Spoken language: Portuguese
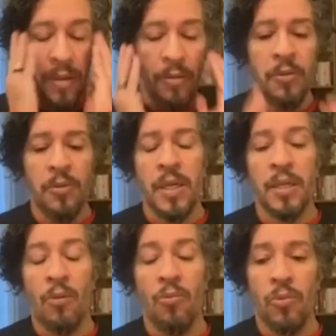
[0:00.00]
e o,
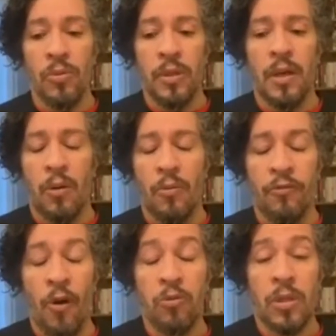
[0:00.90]
então
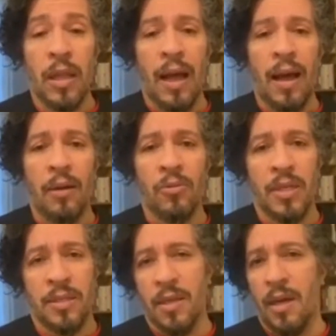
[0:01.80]
voltar ao
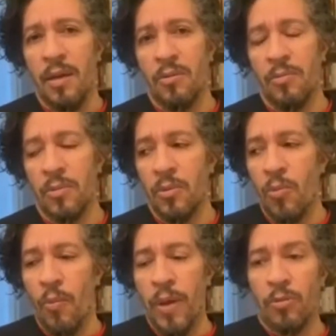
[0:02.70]
desenho no
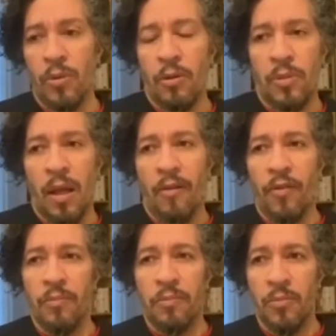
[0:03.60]
momento em que eu
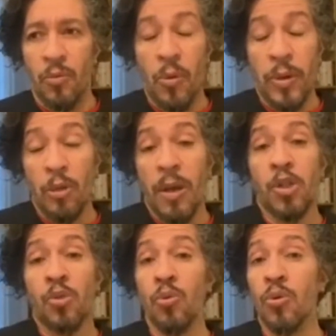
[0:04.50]
estava no momento
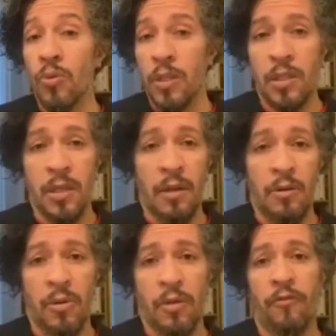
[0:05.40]
mais duro do
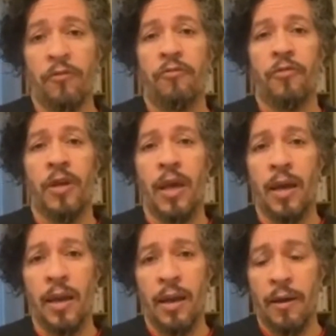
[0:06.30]
exílio, que, que
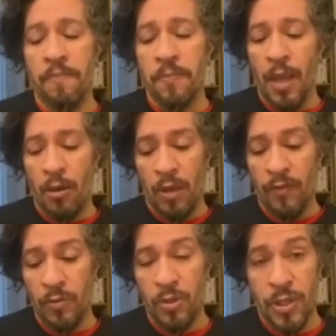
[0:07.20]
era eu estava
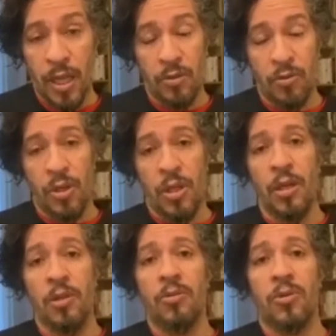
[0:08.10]
nos Estados
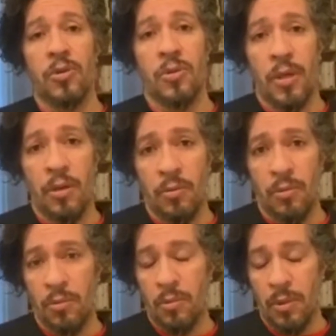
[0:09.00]
Unidos,
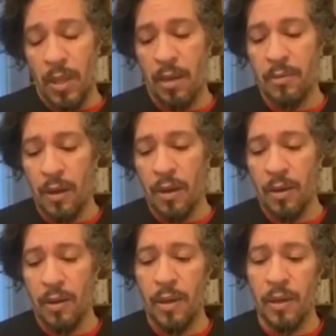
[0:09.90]
eu, né,
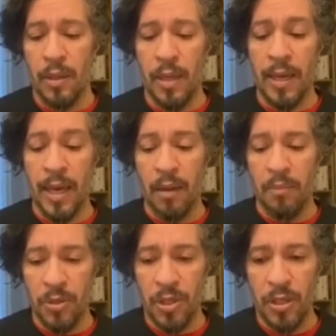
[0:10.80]
na em
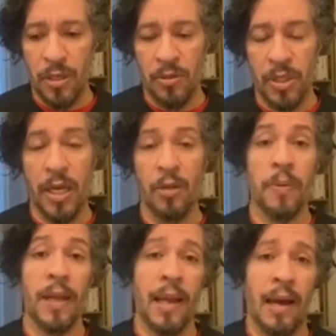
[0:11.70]
Cambridge, eu tinha ido
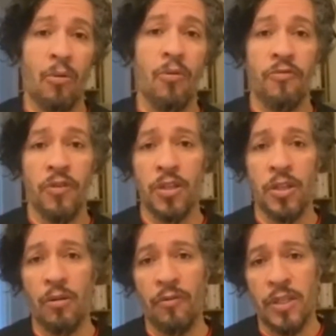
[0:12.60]
para lá convite
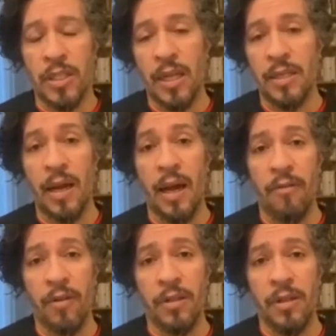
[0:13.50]
da Universidade de
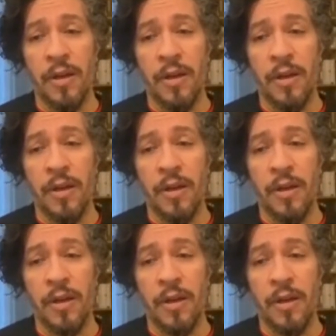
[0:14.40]
Harvard